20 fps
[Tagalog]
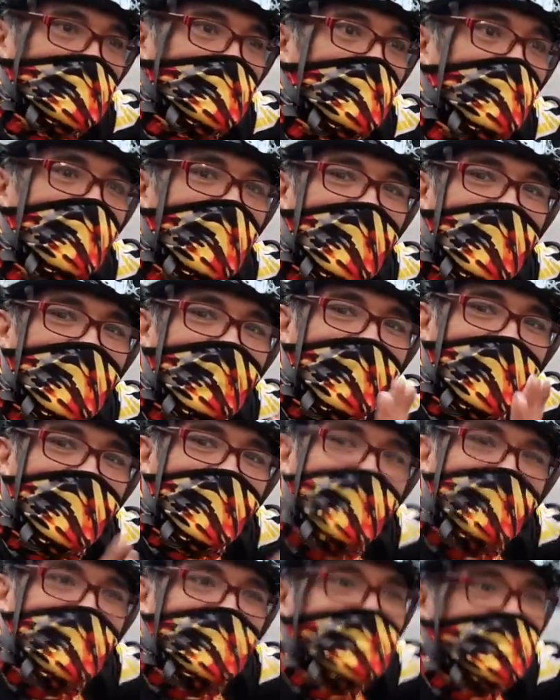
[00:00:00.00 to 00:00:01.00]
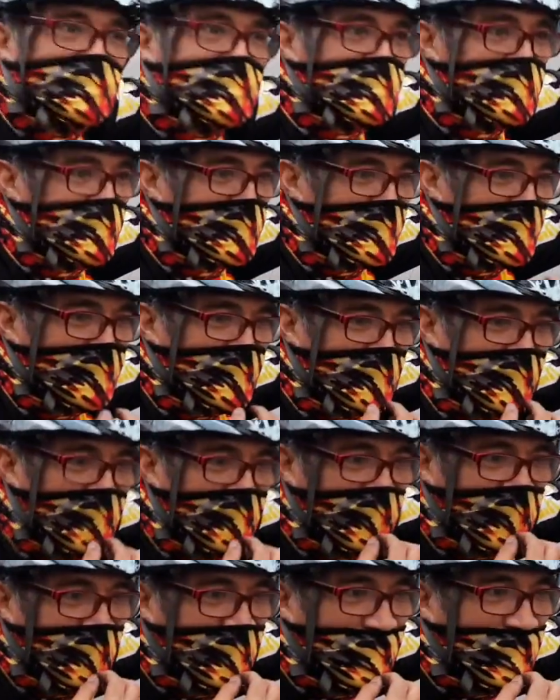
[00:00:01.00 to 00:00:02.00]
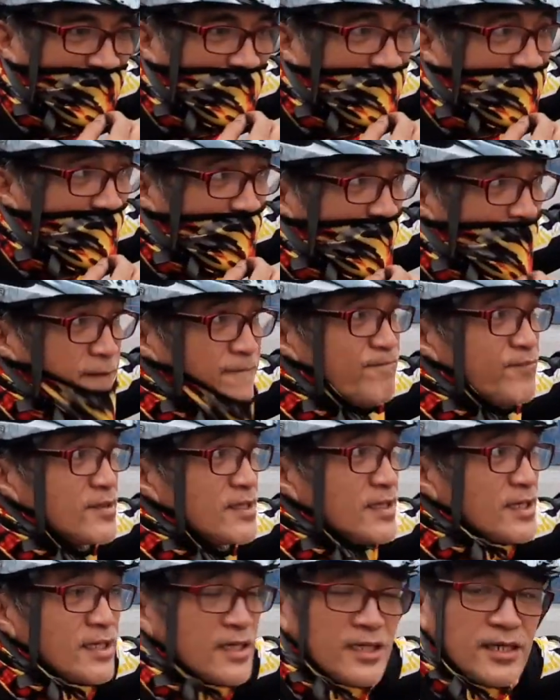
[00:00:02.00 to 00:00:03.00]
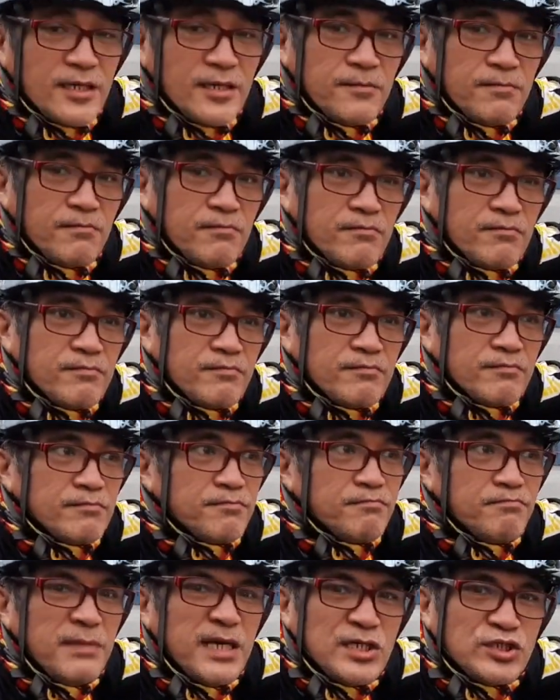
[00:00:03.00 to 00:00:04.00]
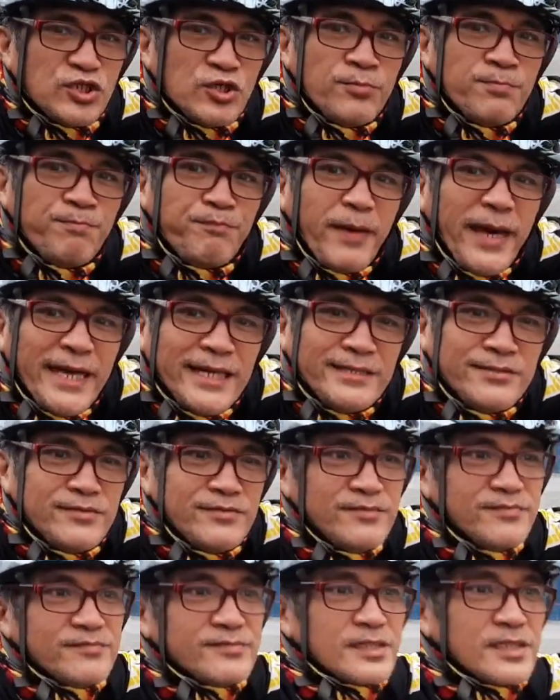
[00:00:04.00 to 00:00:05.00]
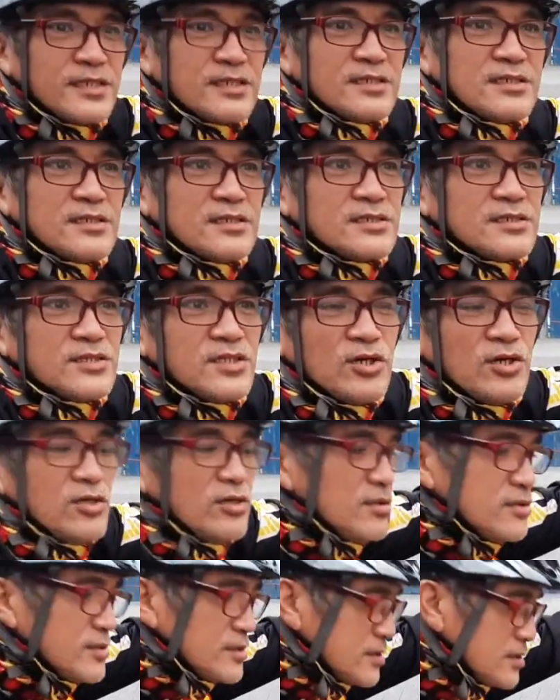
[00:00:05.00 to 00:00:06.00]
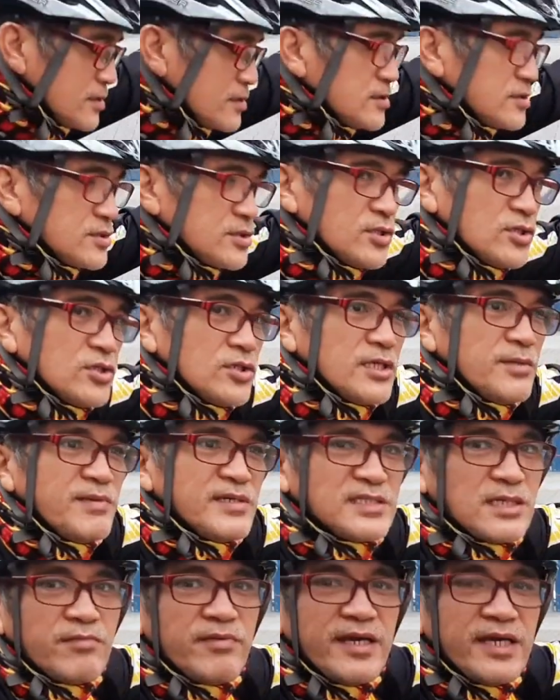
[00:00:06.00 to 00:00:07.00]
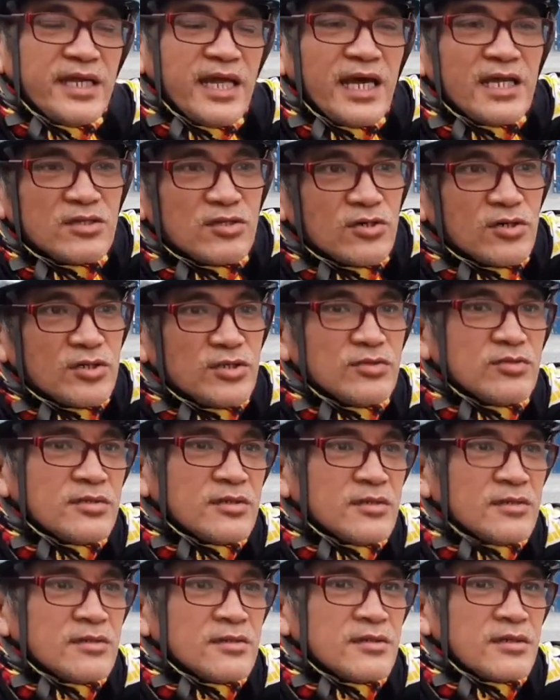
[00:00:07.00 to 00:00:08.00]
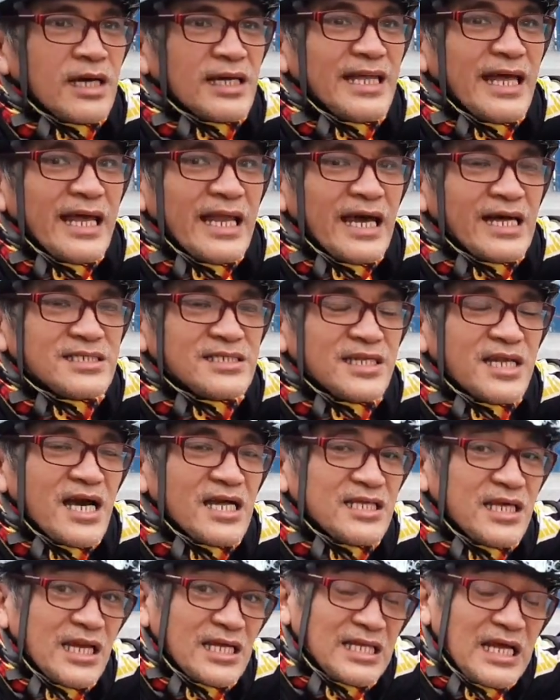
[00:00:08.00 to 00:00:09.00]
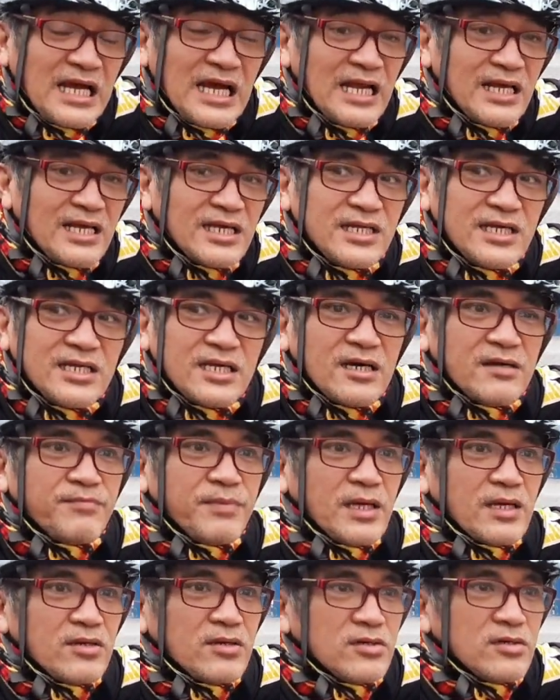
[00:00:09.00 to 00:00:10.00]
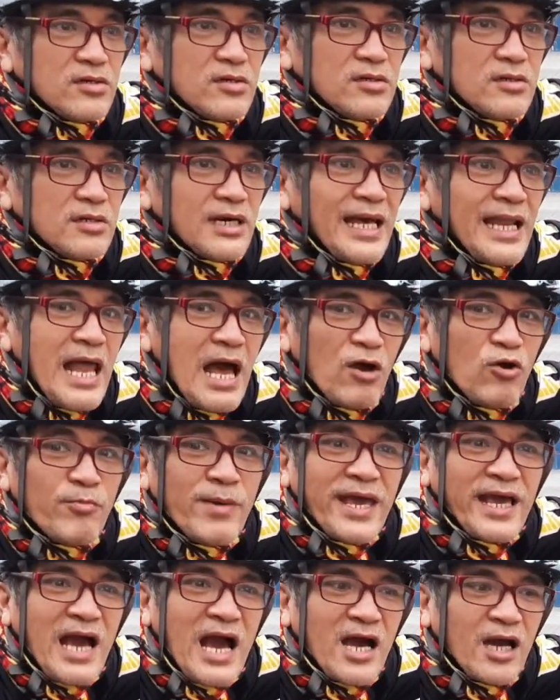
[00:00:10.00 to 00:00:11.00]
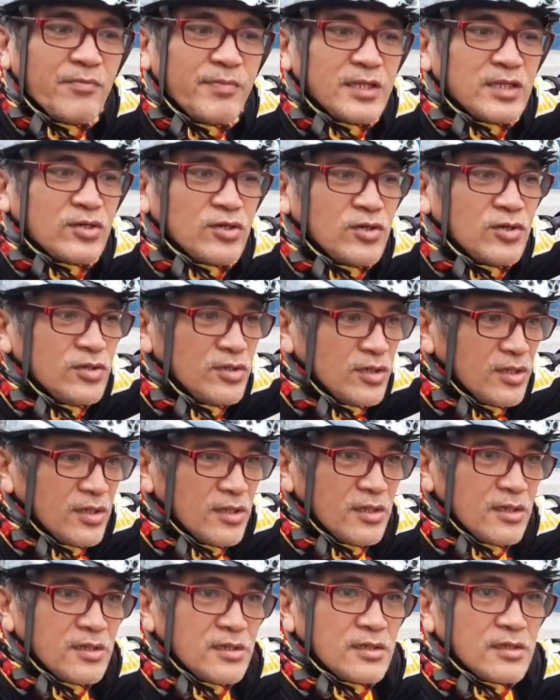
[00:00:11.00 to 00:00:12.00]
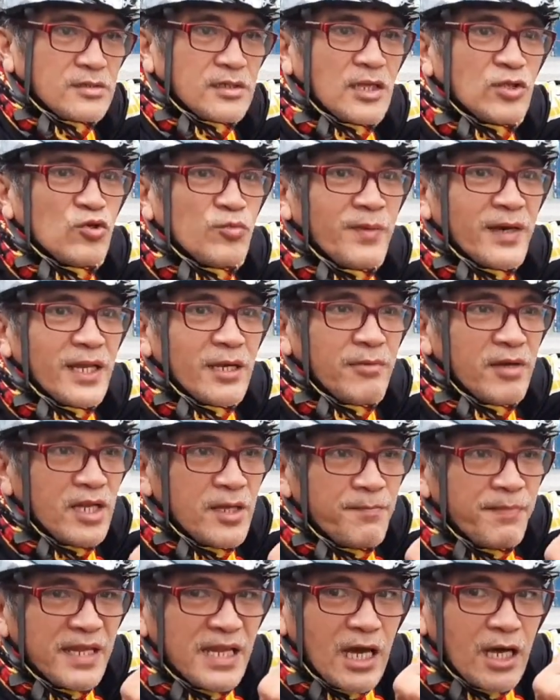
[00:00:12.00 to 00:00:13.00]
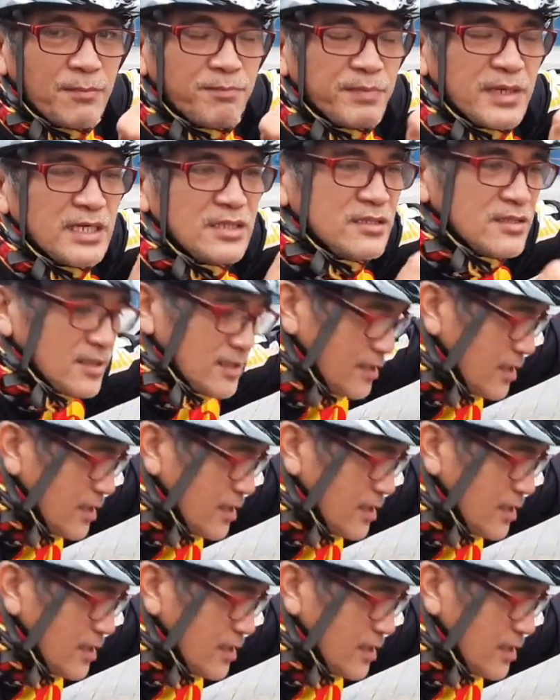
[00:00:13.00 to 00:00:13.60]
Sa so, mga bikers, uh, vision paint. No? So ibig sabihin nito, yung kadena kasi natin natanggal kanina. Pero kala ko may kakabit ko Ando pa naman yung pinaka-pin.